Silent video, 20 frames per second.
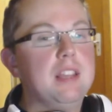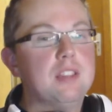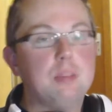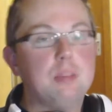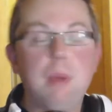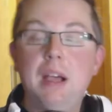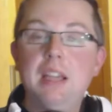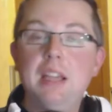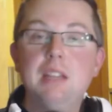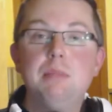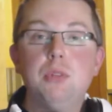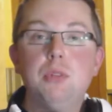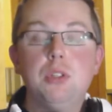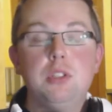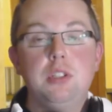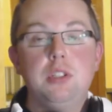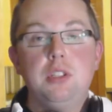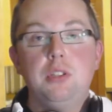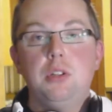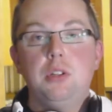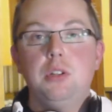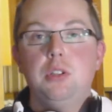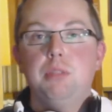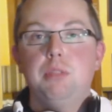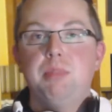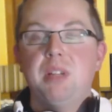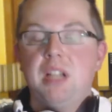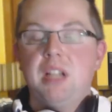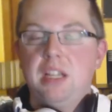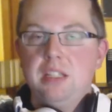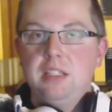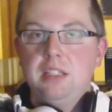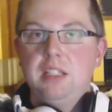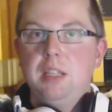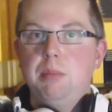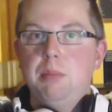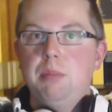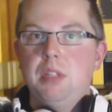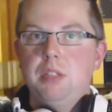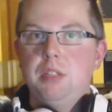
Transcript: Zum einen möchte ich euch bekannt geben,